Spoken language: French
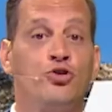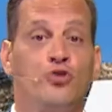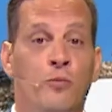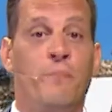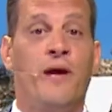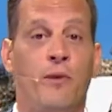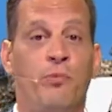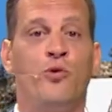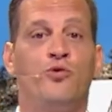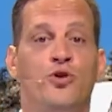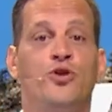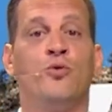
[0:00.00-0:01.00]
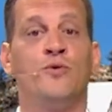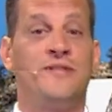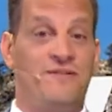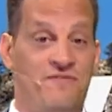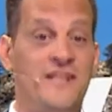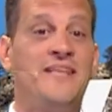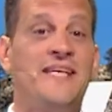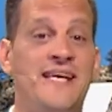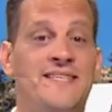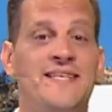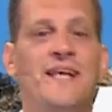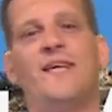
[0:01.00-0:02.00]
super production. C'est Vin
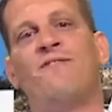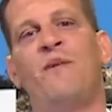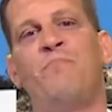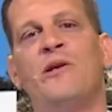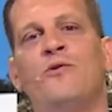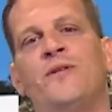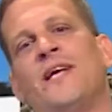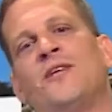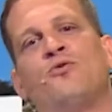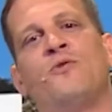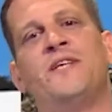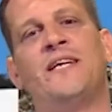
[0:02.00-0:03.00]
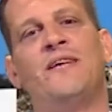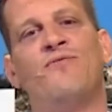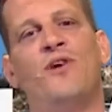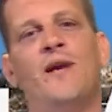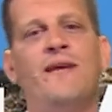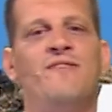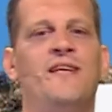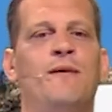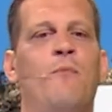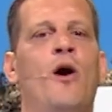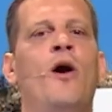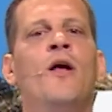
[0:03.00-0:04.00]
Diesel qui va piloter le soulier qui vole,
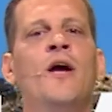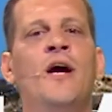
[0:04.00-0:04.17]
évidemment.